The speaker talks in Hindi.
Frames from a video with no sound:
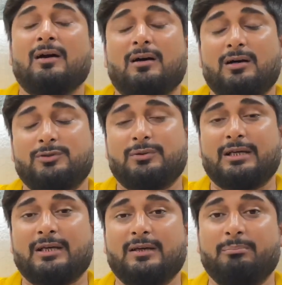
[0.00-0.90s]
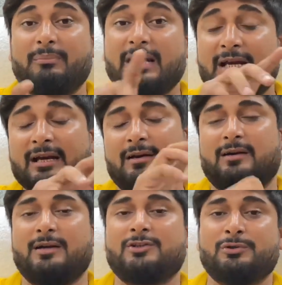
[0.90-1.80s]
जो है कि मेन
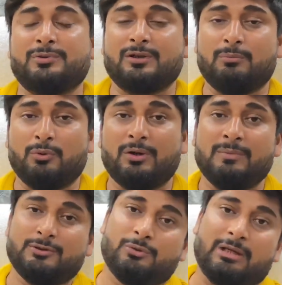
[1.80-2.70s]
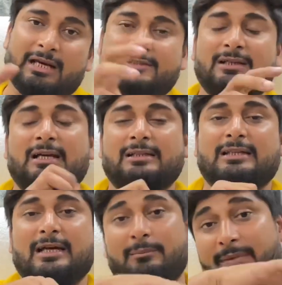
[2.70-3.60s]
डिस्ट्रीब्यूशन बोर्ड में जो कनेक्शन
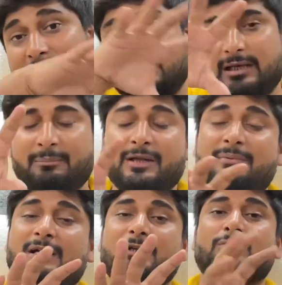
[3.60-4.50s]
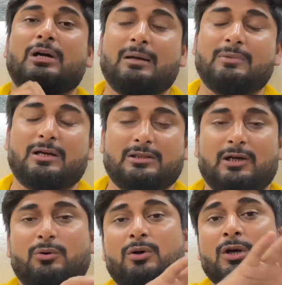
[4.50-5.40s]
आता है मेन एमडीबी का जो काम करता
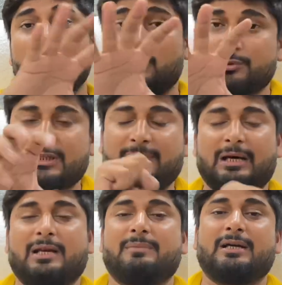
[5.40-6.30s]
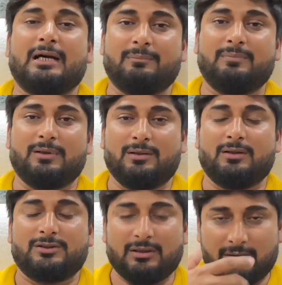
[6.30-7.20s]
हो उसके बारे में काम
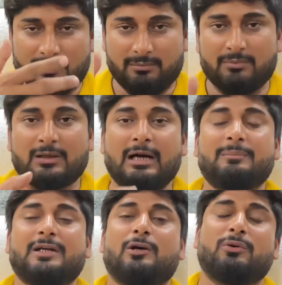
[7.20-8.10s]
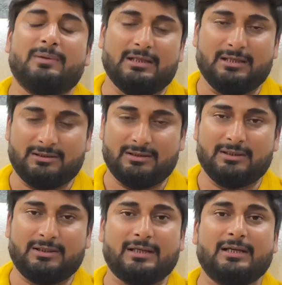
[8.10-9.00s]
काम किया हुआ बंदा चाहिए
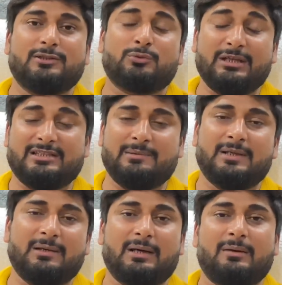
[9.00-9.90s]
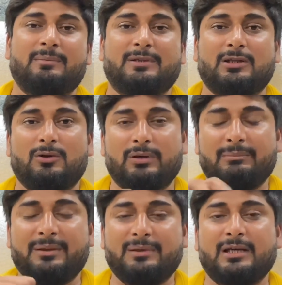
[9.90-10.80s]
ठीक है जिसको एसीबी के बारे में पता हो
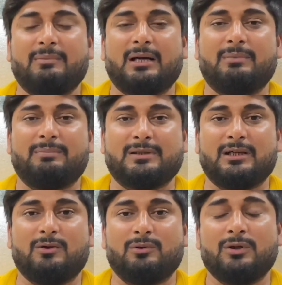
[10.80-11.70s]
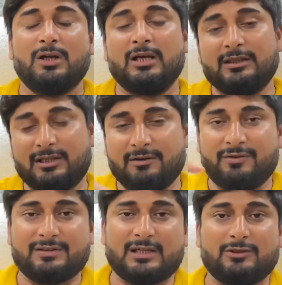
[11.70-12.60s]
एमडीबी के बारे में पता हो थ्री
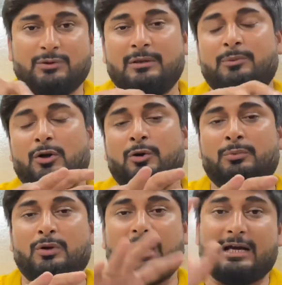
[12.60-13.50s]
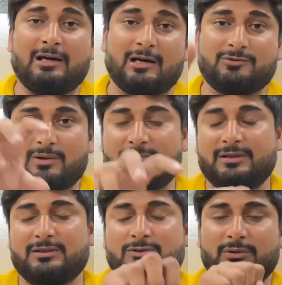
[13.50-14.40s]
फेस का जो इनपुट आउटपुट आ रहा है ट्रांसफार्मर
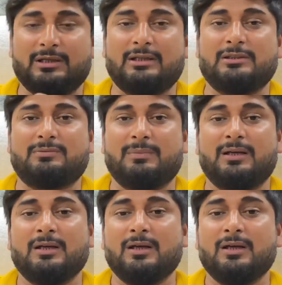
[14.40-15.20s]
से जो है कि इसमें